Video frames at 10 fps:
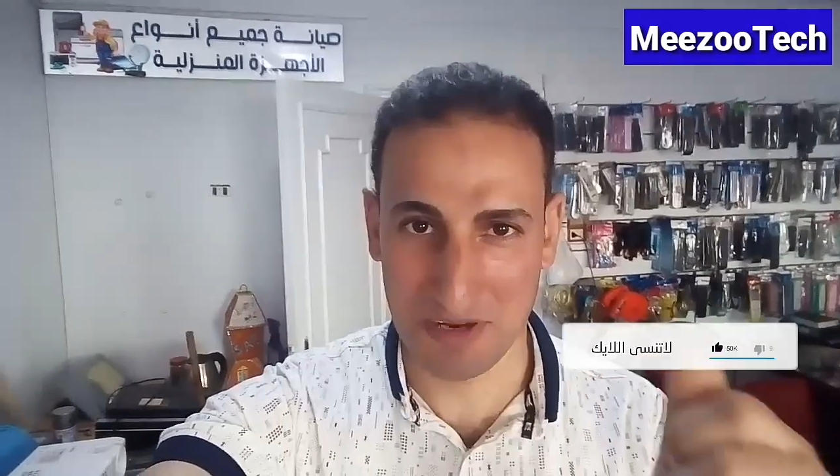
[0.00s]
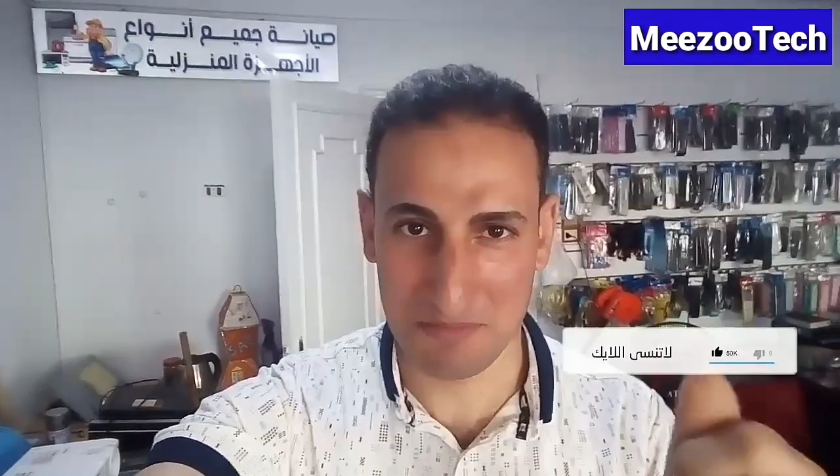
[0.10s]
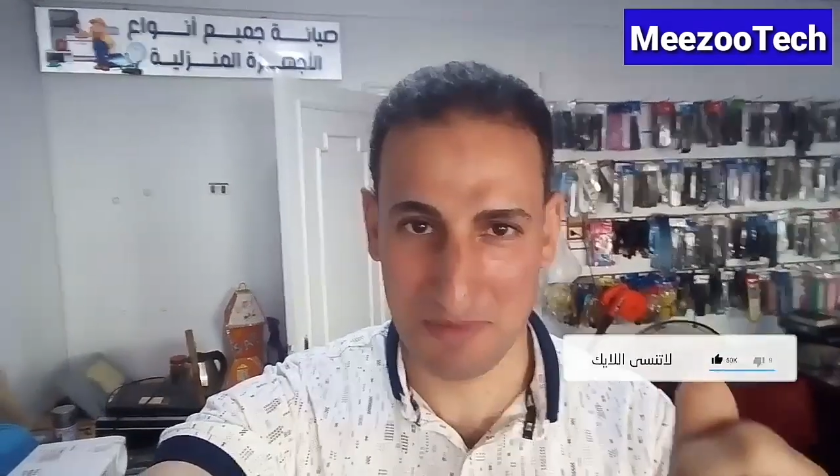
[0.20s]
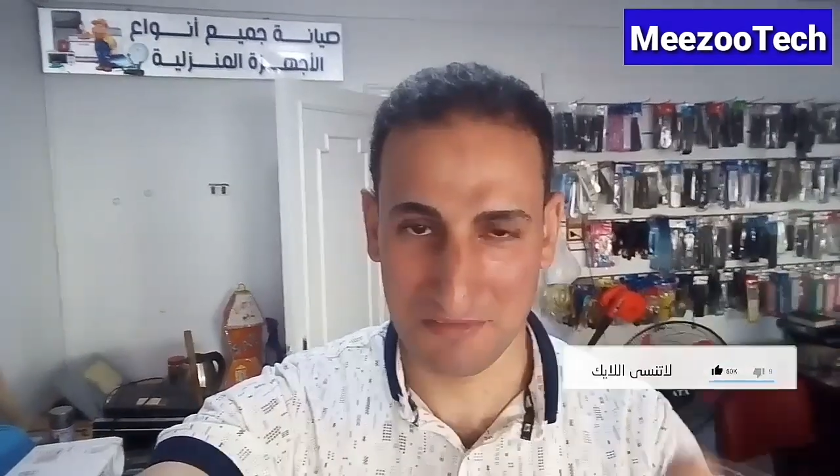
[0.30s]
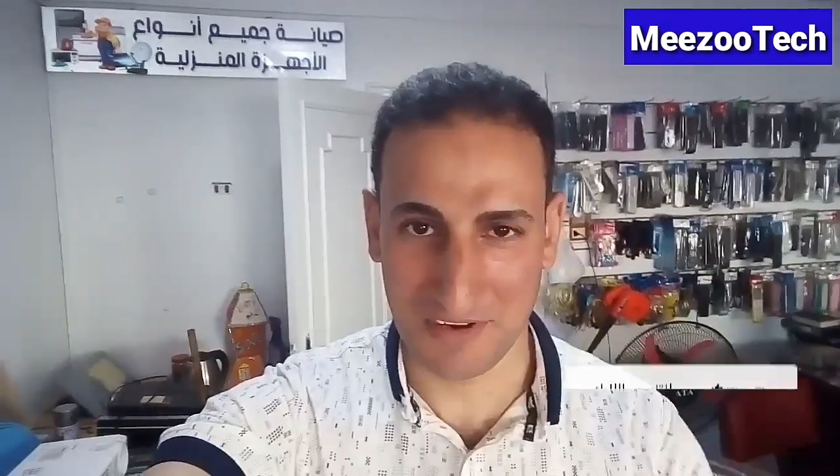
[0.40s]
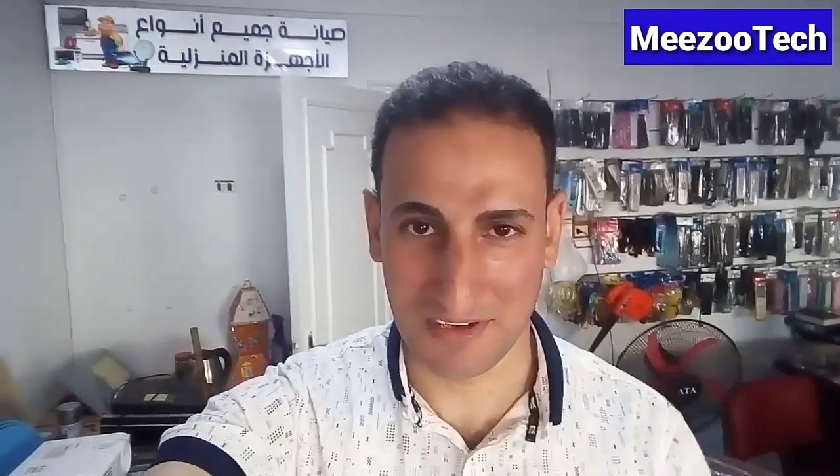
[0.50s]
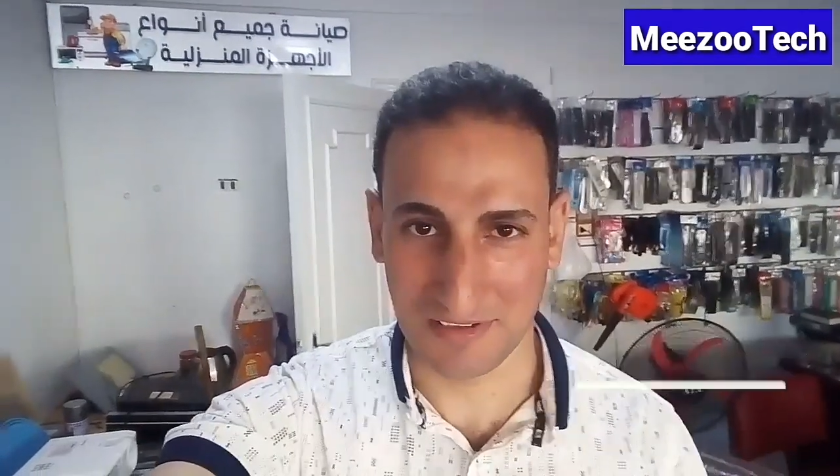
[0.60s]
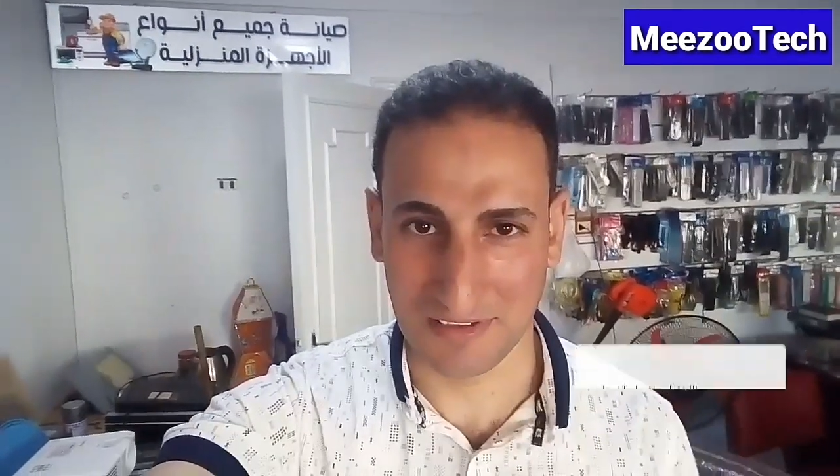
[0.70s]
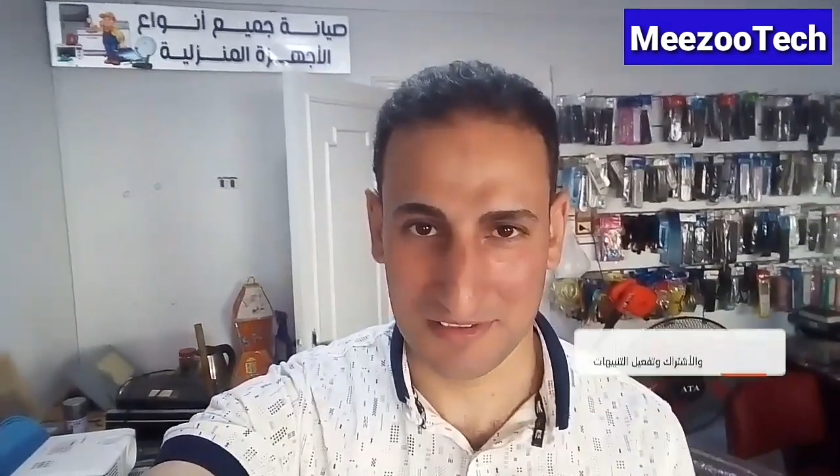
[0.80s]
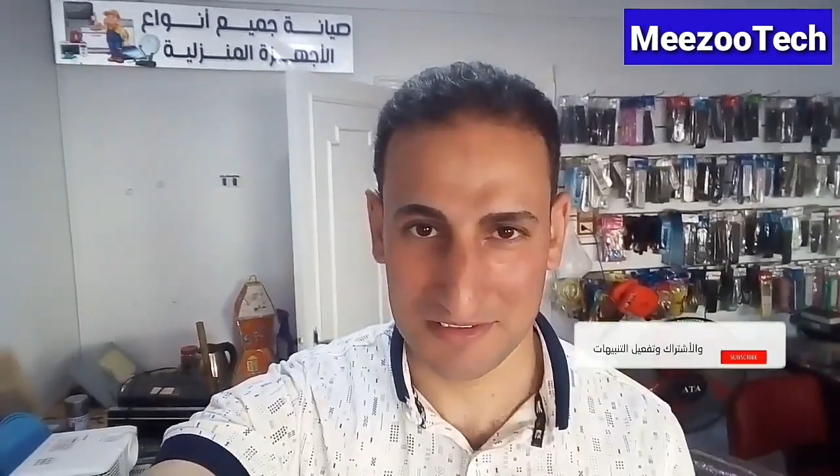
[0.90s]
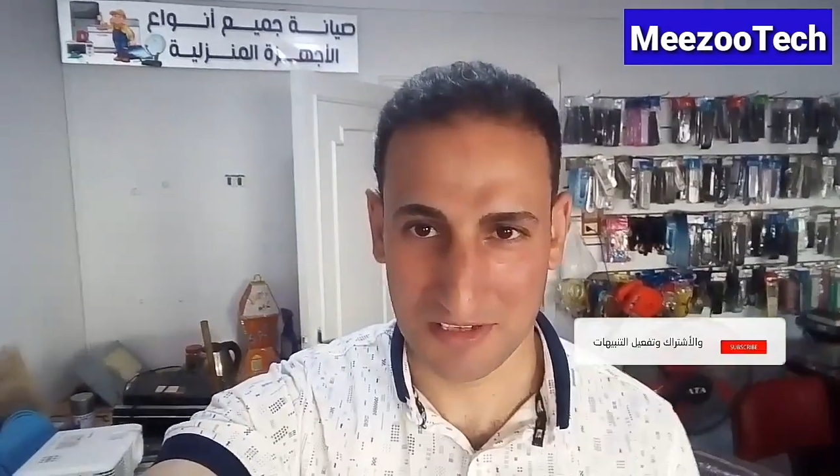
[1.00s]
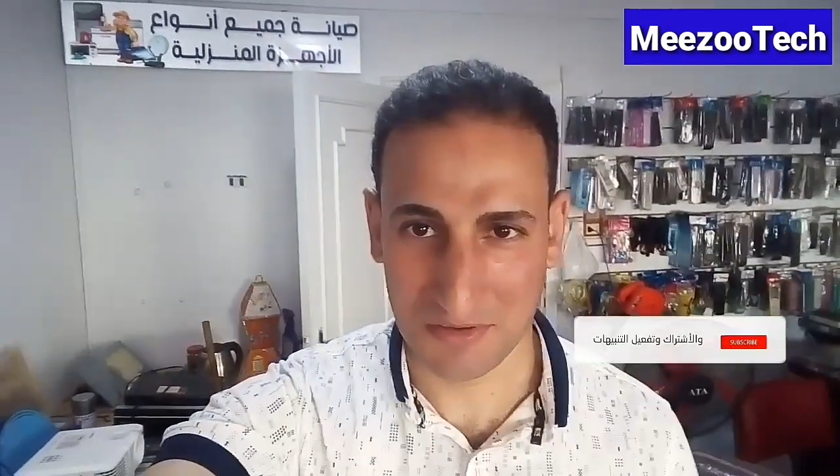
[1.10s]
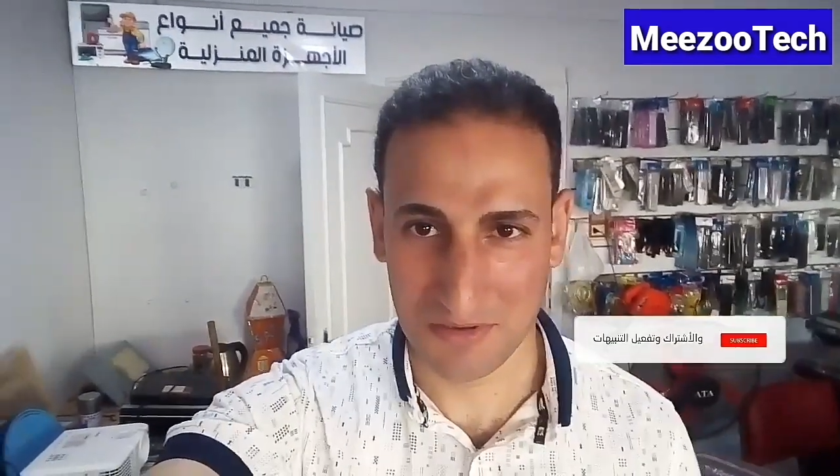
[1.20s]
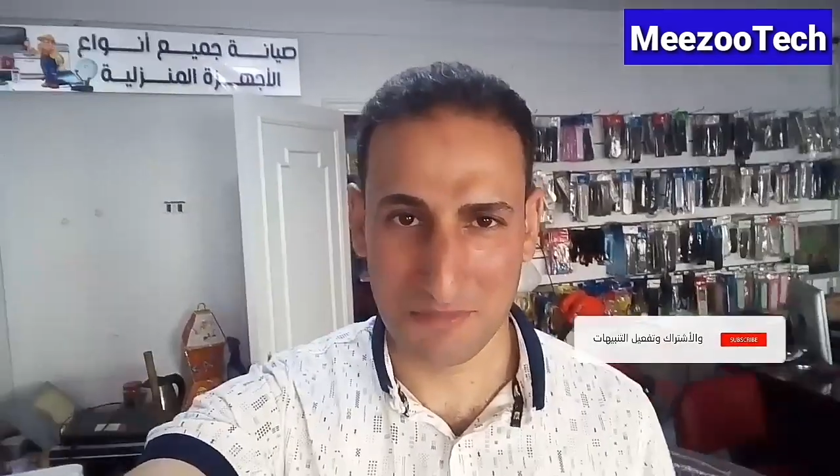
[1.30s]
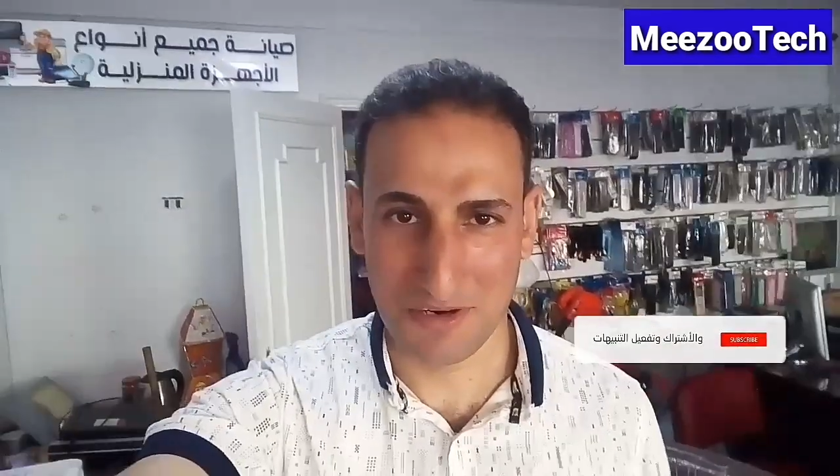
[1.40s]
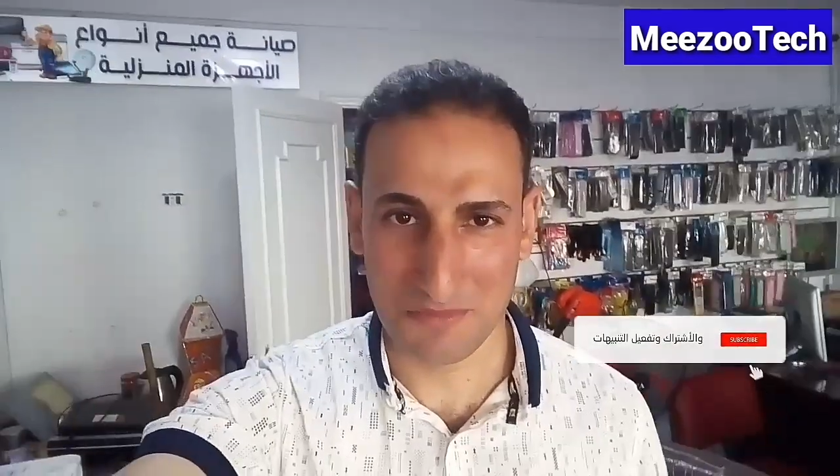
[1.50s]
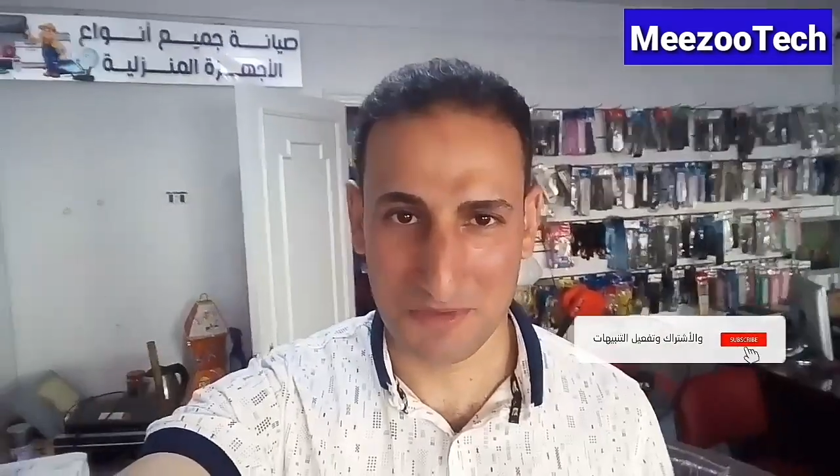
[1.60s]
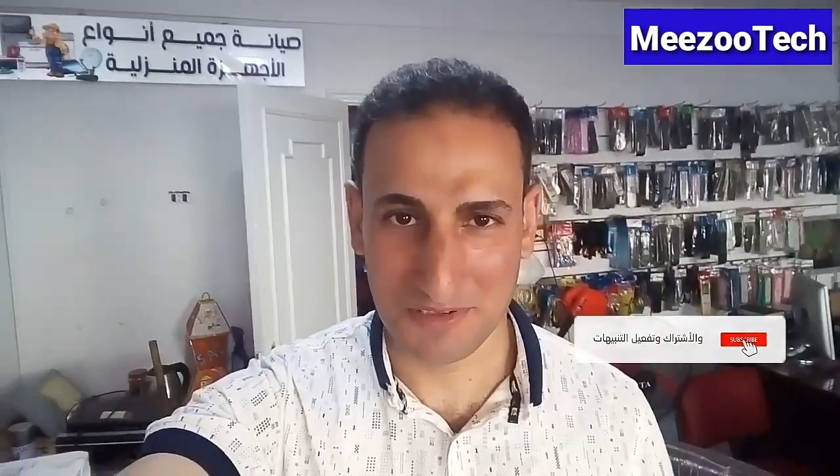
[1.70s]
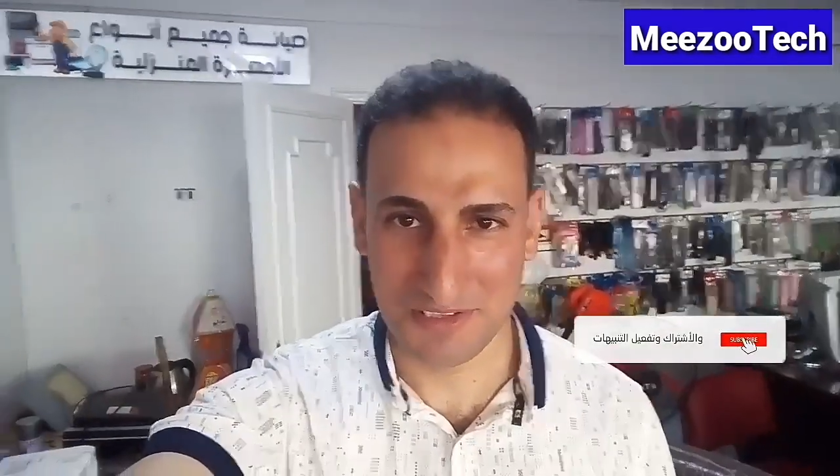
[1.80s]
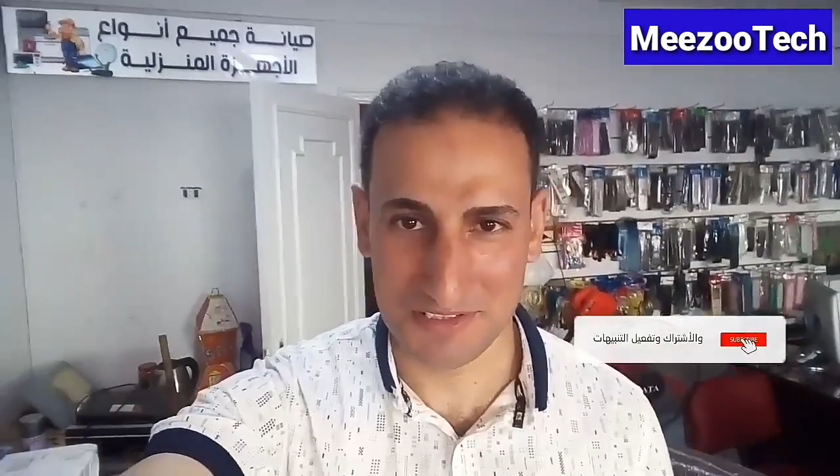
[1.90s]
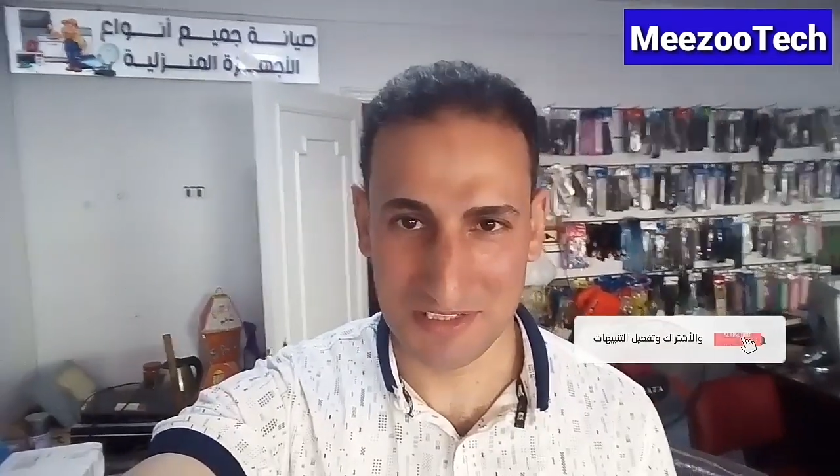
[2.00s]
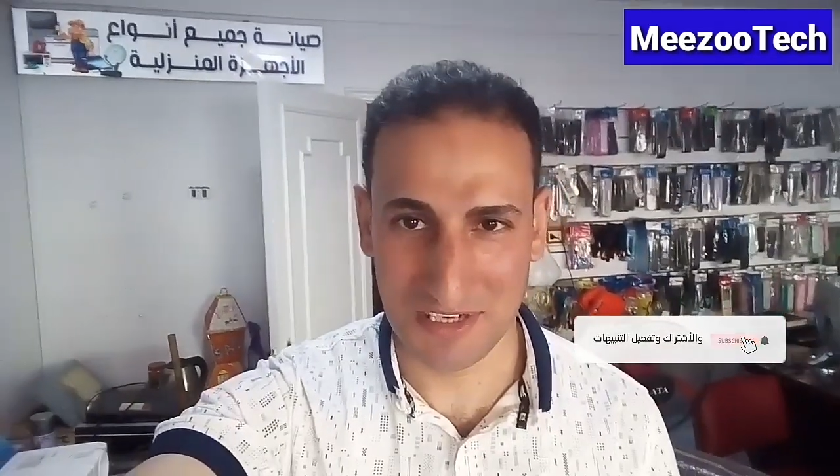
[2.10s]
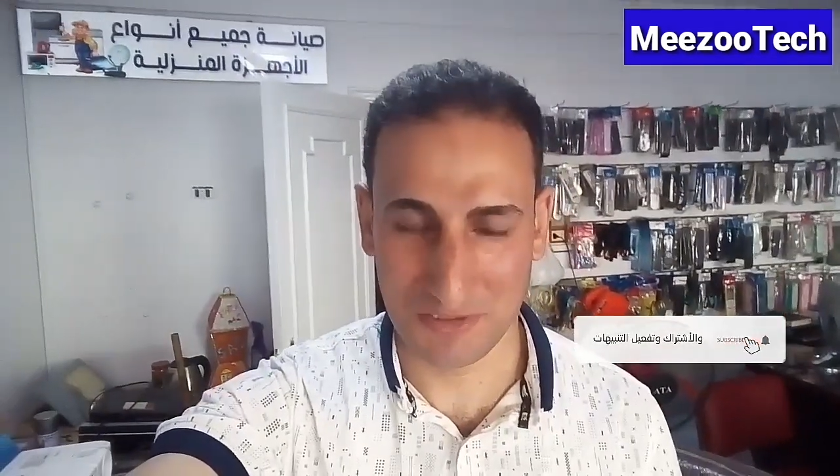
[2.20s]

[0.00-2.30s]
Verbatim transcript: والاشتراك في القناة وأهم حاجة فعل الجرس على